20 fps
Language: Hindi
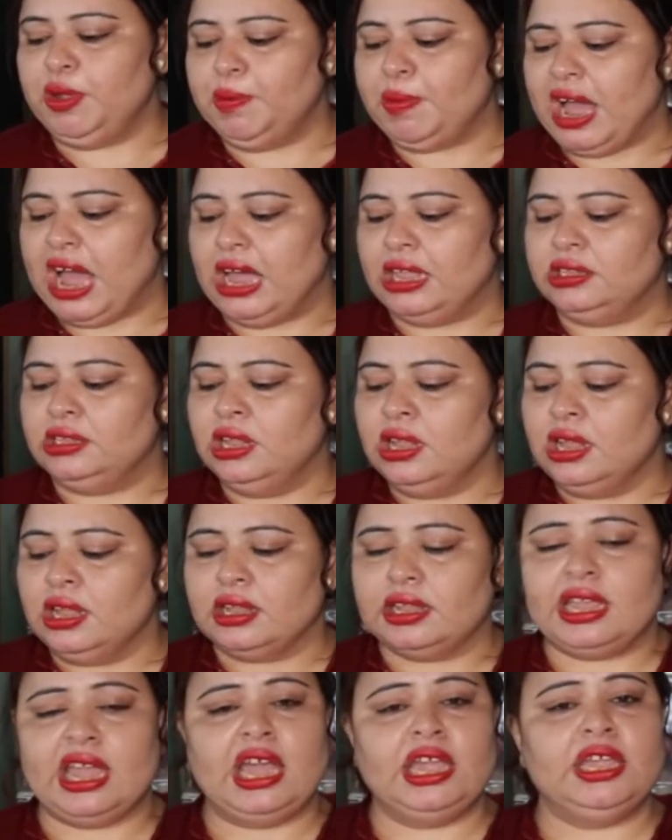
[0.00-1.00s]
भी बाद
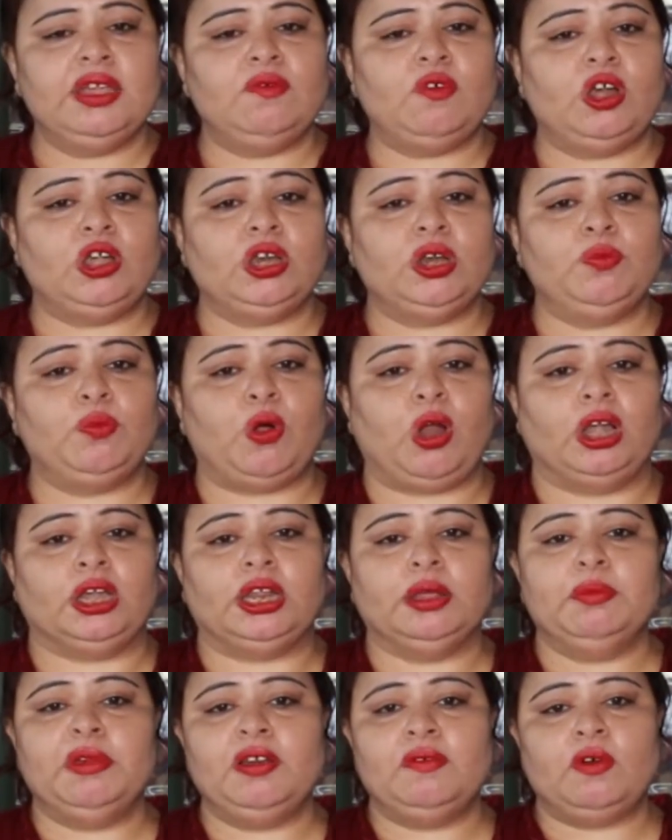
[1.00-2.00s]
क्या ये वाटर
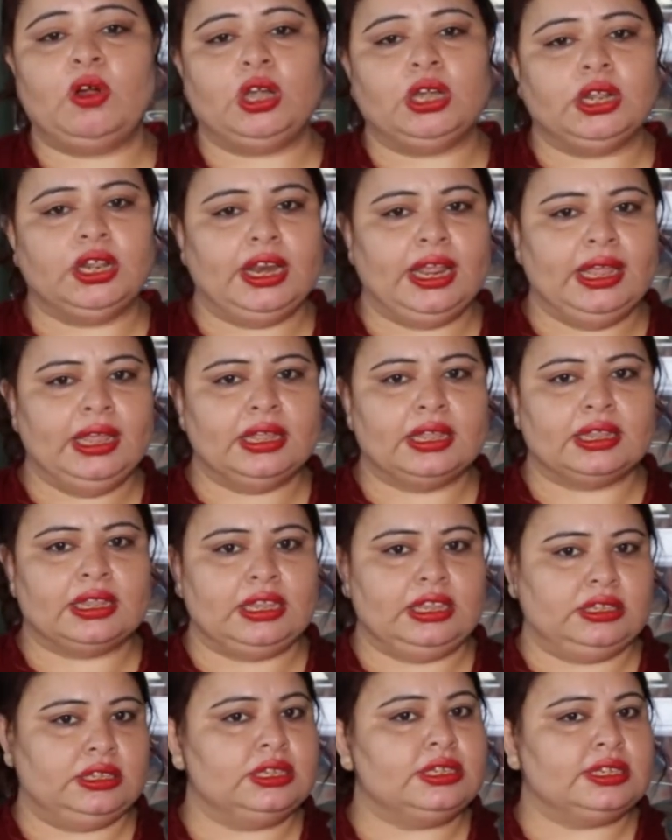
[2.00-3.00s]
पॉटेबल वाटर है
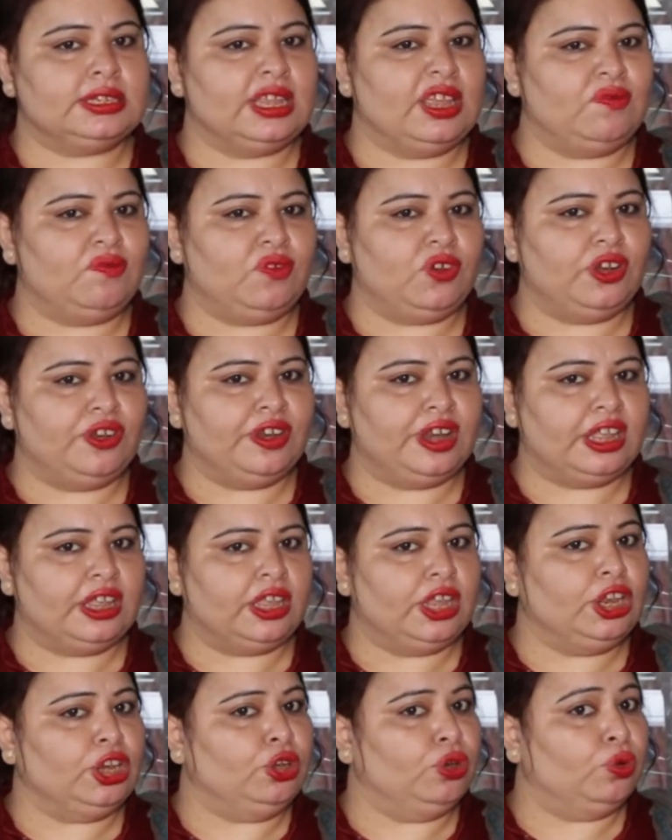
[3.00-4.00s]
इज़ इट सेफ़ फॉर
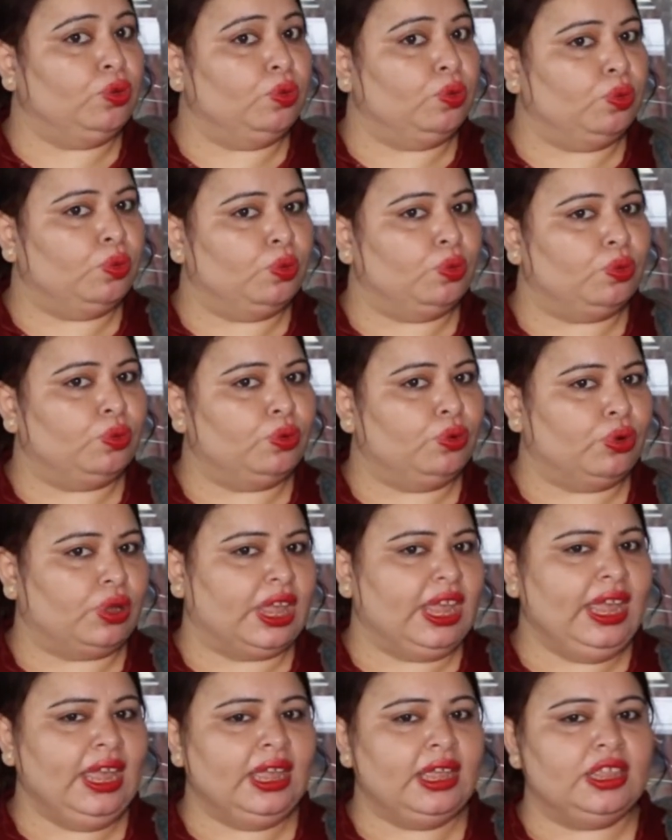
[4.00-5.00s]
ड्रिंकिंग नो
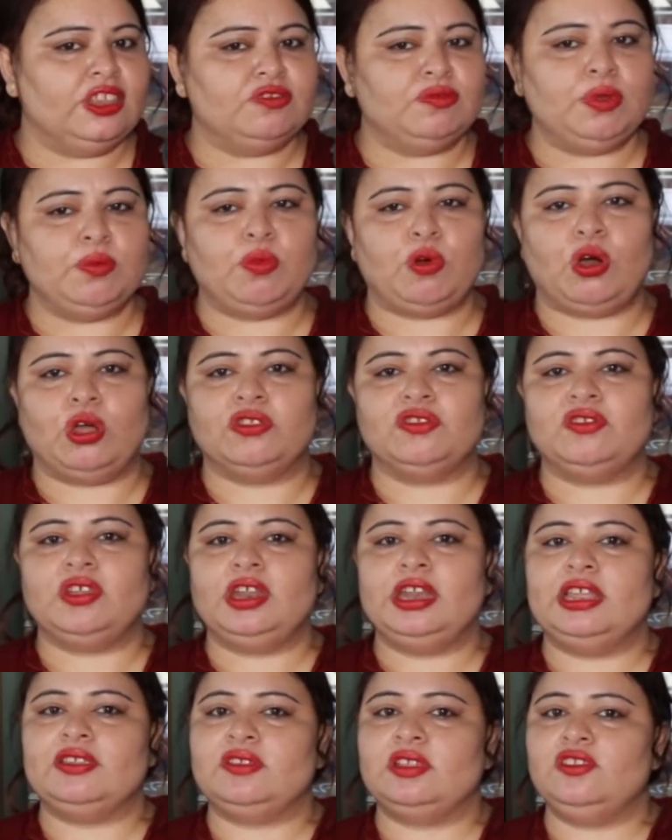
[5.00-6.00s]
ओके okay, इसमें बहुत
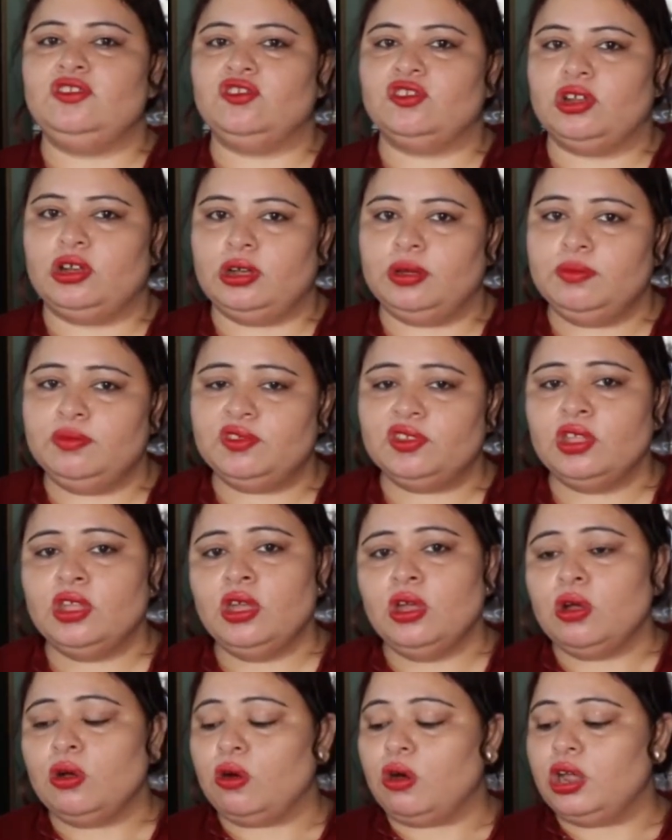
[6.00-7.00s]
सारे ऐसे जर्म्स
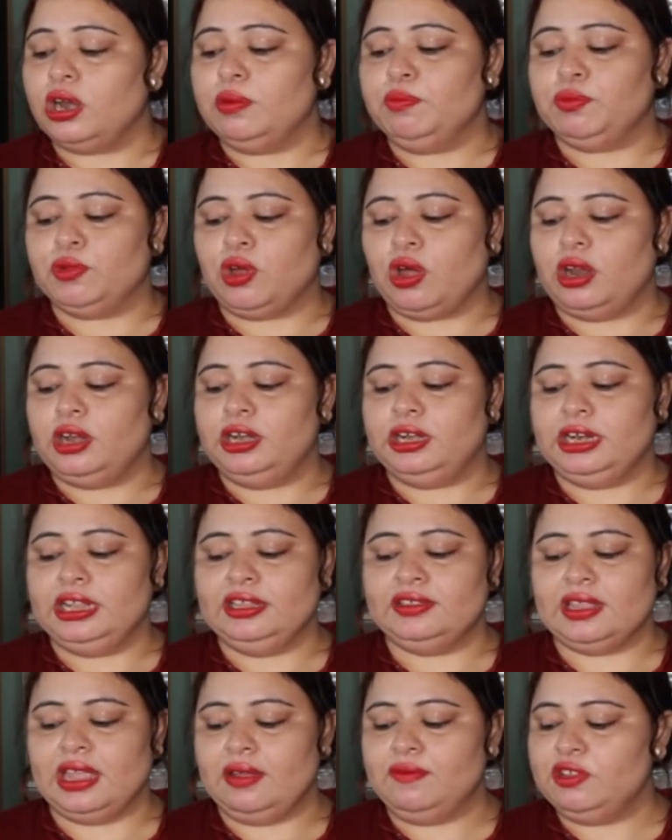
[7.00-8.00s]
और
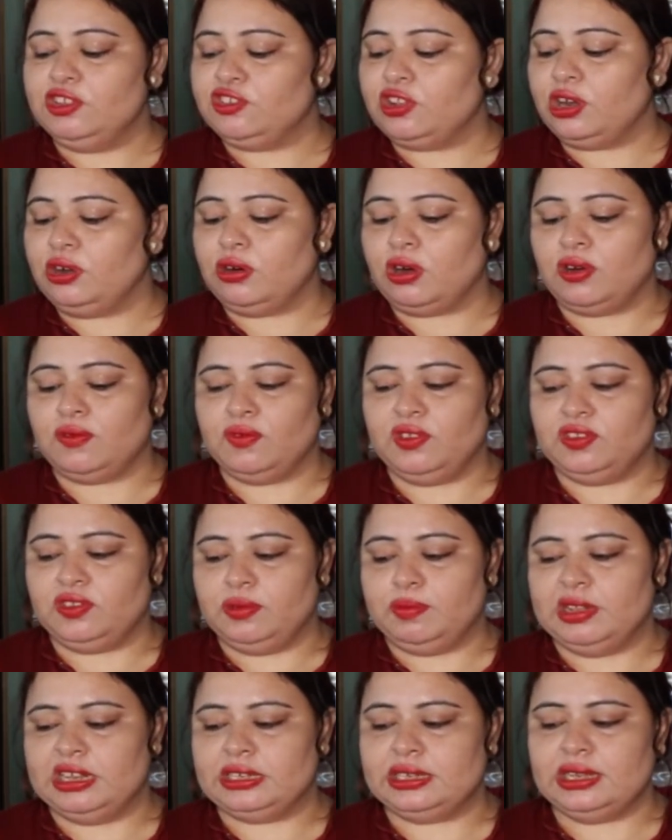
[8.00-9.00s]
इम्प्योरिटीज़ हैं विच आर नॉट
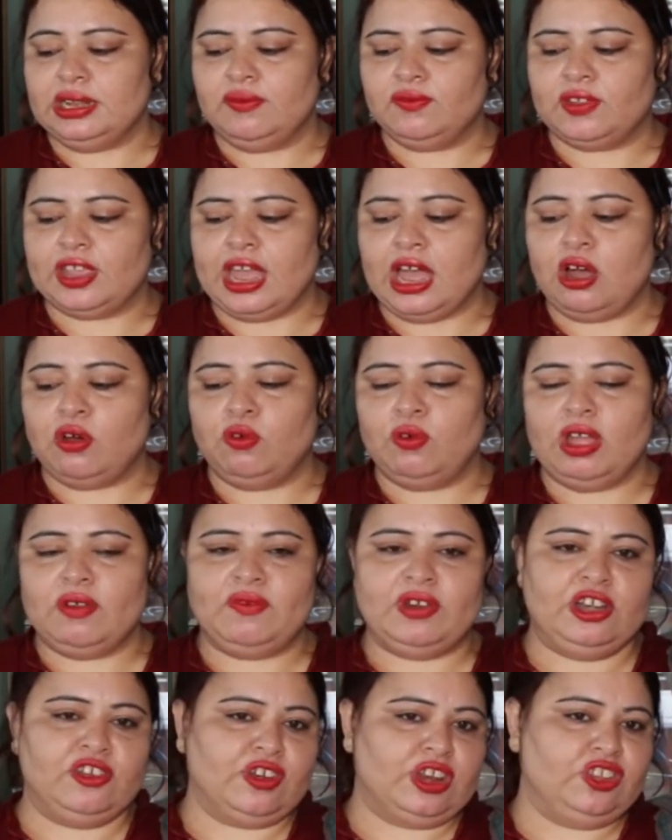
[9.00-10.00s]
विजिबल सिर्फ क्या हुआ है
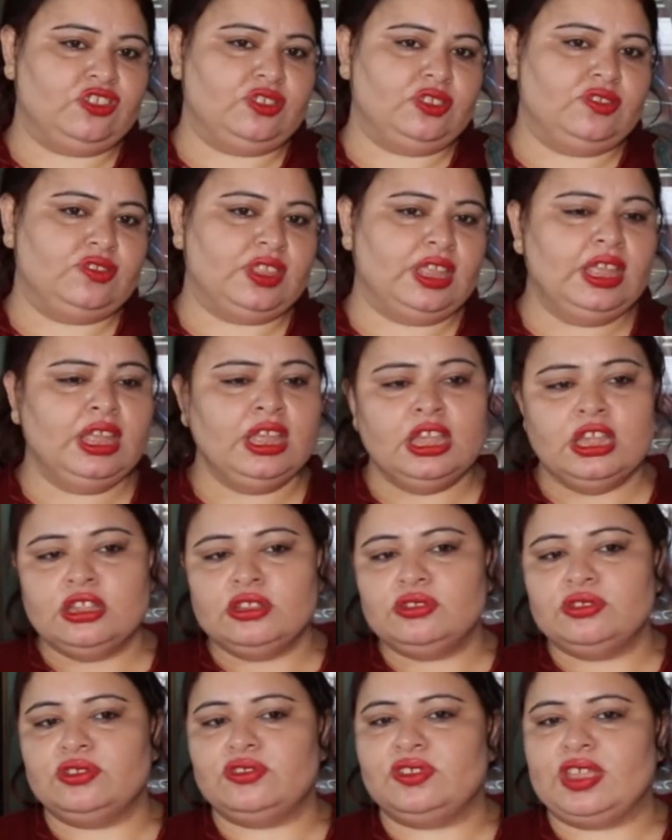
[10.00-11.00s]
फिल्ट्रेशन से
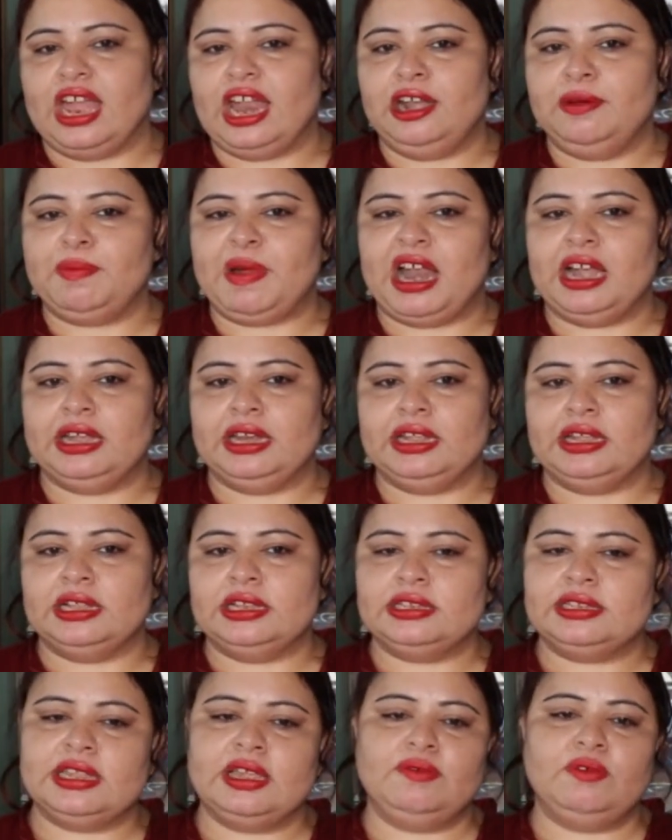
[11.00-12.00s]
जो सैंड
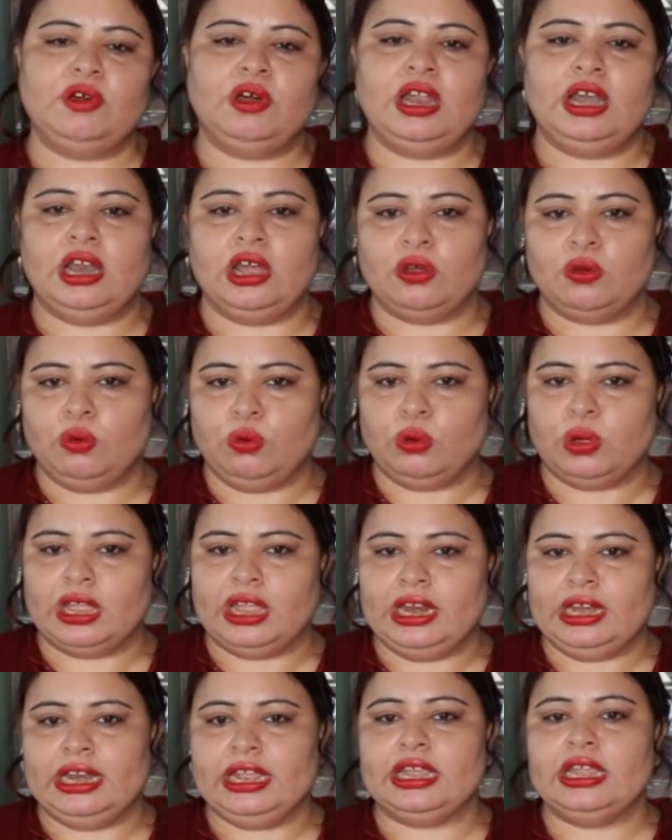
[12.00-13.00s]
पार्टिकल्स हैं वो अलग हो गए
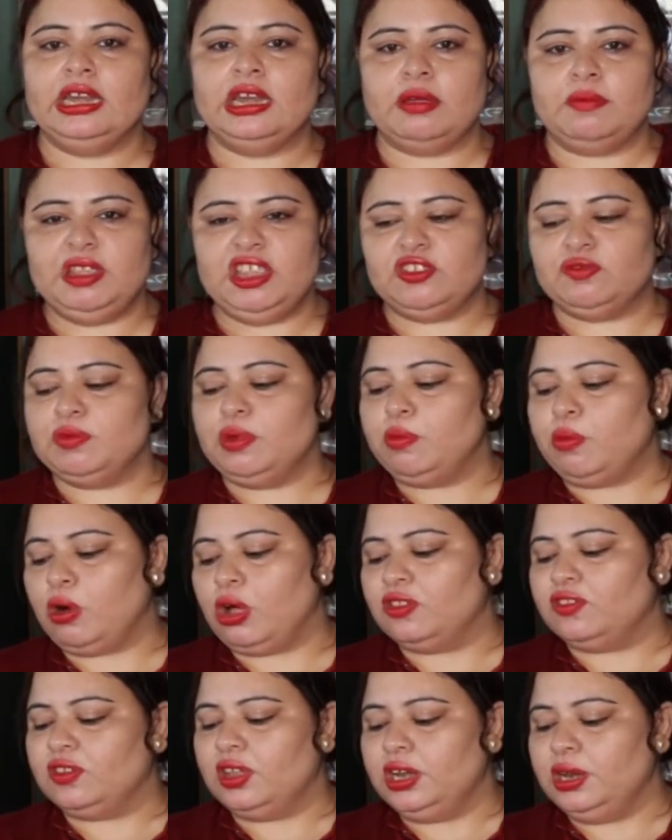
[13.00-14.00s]
हैं लेकिन अभी इसमें
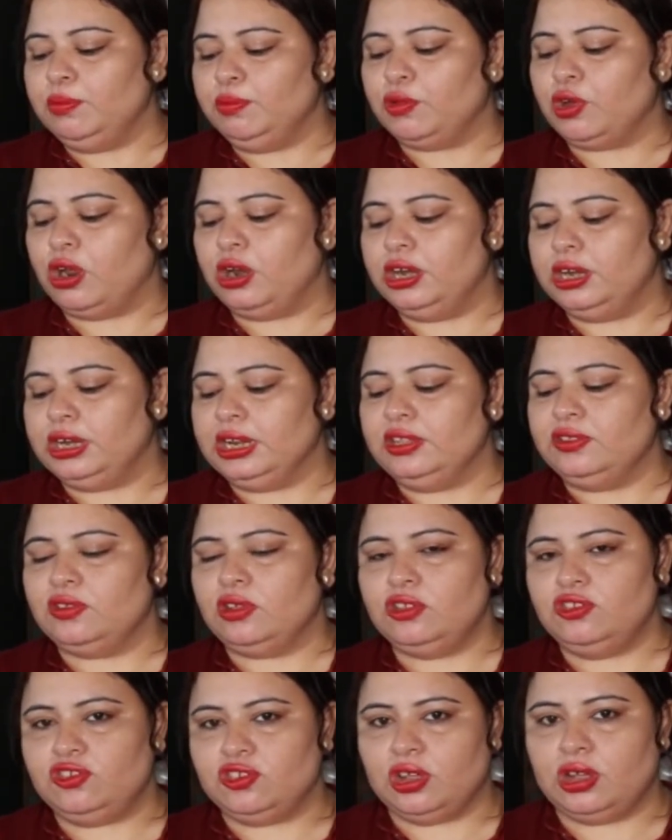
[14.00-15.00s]
बहुत सारी इम्प्योरिटीज़
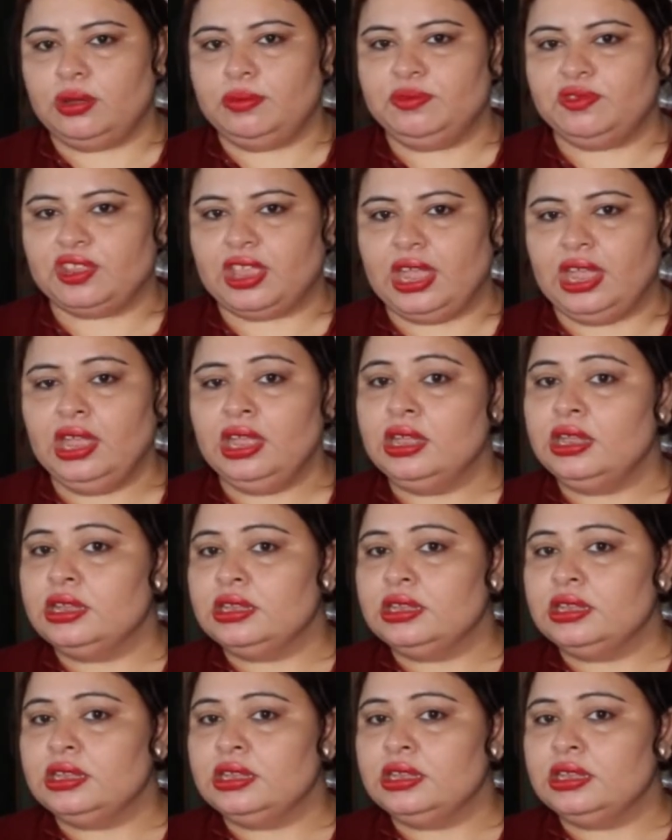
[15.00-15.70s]
और जर्म्स हैं